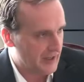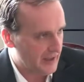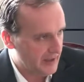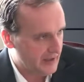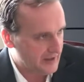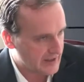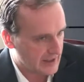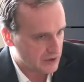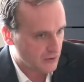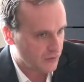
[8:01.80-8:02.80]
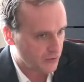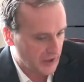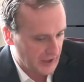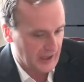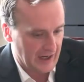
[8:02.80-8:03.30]
ahí en este caso
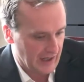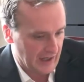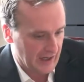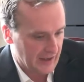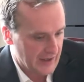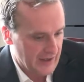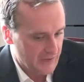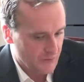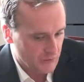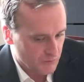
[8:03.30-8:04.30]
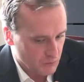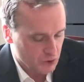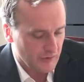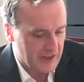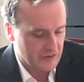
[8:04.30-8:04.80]
fue, fue
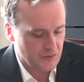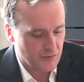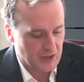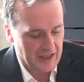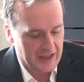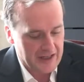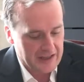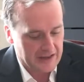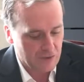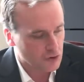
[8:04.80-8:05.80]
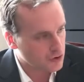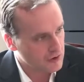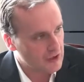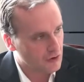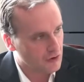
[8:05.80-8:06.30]
mucho más, ¿no? Porque tanto
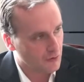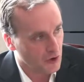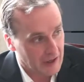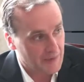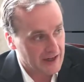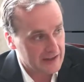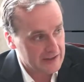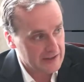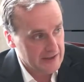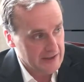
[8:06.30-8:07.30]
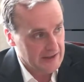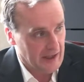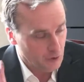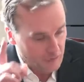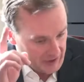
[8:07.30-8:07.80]
sonido como cámara,
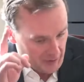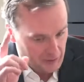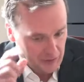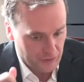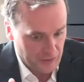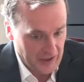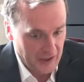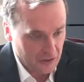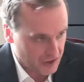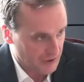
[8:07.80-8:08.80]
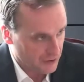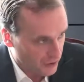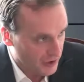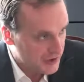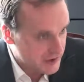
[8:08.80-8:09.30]
la iluminación y los
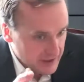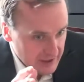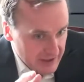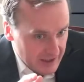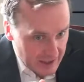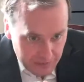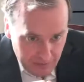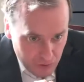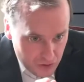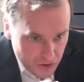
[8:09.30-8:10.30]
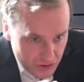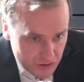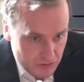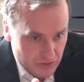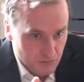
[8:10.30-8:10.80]
actores
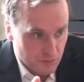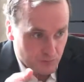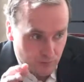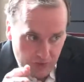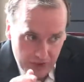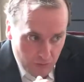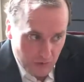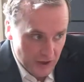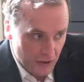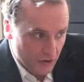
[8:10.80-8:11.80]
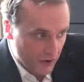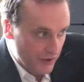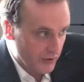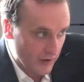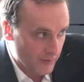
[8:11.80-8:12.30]
íbamos eh, en un
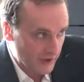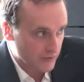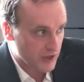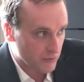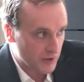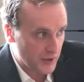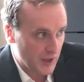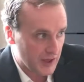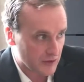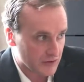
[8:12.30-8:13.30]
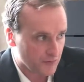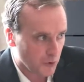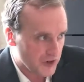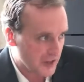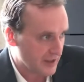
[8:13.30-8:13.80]
recorrido de plano secuencia que no
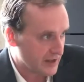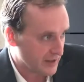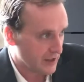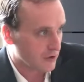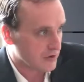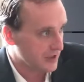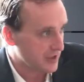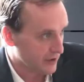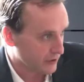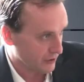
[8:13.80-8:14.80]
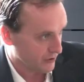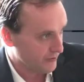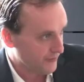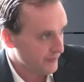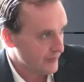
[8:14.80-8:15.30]
podía tener ni corte ni error.